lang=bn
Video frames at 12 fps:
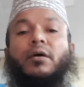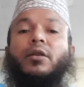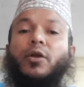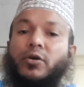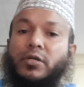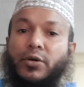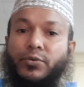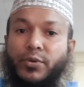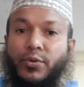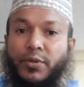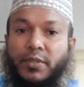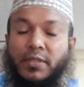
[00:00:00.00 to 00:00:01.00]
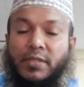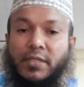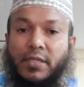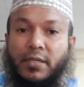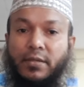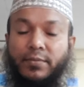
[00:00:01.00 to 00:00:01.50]
লকডাউন করে দিছে
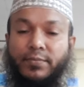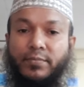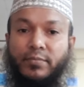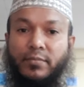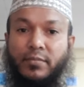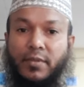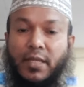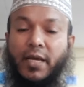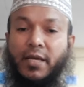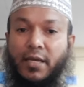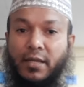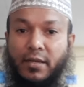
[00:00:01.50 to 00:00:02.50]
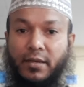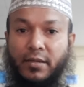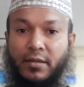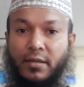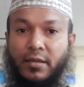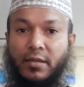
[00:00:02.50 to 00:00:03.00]
দেখেন
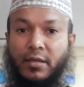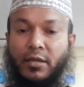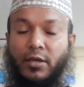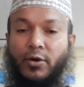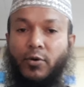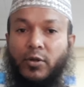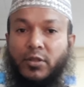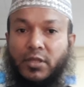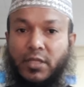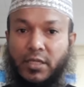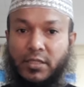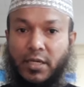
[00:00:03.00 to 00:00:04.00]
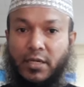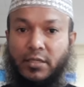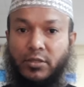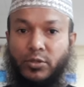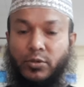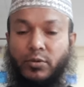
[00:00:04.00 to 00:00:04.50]

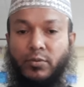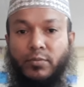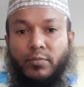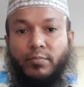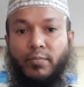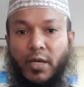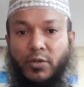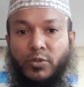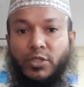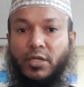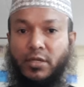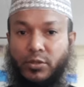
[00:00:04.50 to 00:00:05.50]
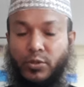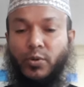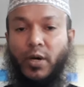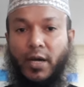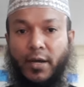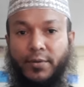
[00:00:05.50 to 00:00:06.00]
অত্যাচারিত মানুষের
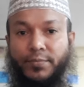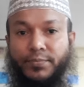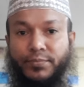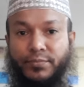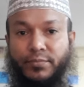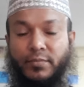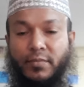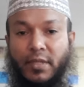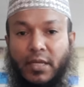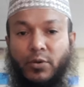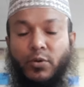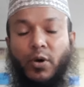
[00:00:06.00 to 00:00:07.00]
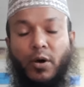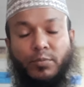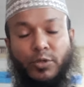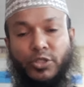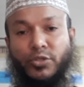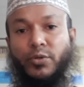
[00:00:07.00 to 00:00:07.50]
দোয়া এগুলো
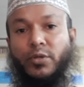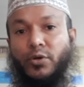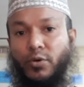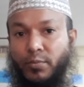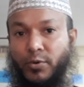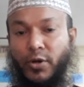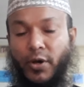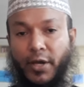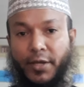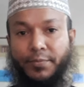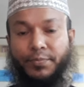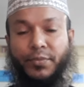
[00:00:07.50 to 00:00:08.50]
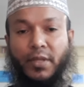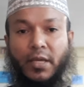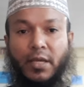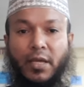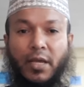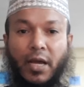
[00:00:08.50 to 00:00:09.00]
অবশ্যই কবুল হয়
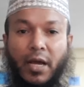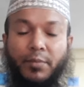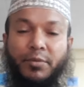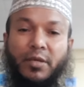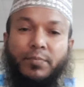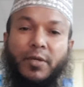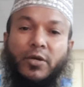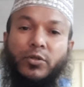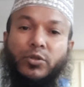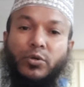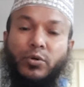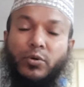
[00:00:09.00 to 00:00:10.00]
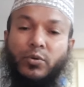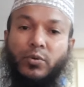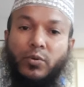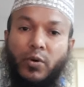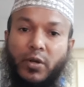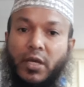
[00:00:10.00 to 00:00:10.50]
আমি বিগত
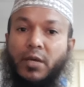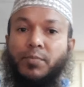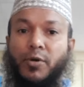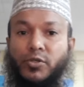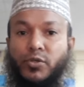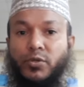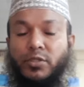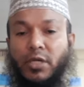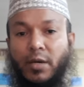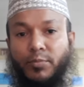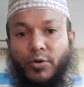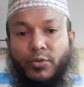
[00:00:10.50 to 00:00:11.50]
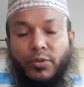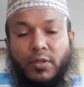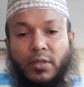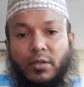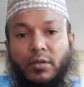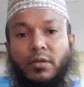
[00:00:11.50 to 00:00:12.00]
অনেক বছর যাবৎ
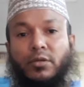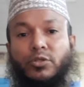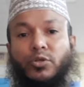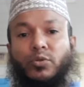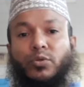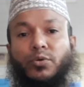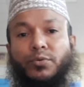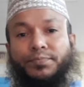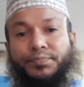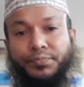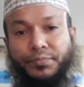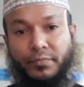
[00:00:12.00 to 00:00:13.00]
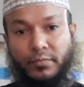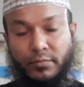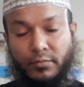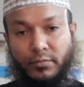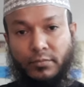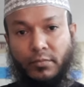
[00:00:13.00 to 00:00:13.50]
শুধু
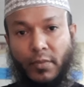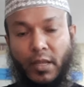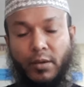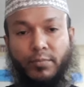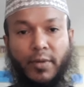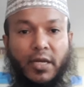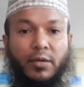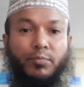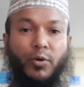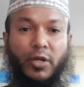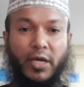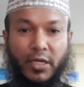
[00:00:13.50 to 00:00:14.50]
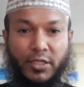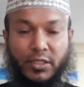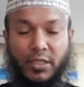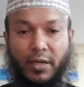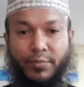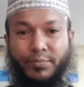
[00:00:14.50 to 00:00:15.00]
মানে বলে
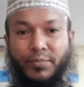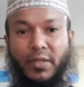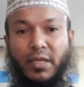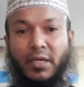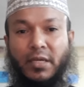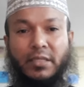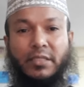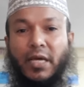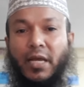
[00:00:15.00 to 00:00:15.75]
আসতাম যে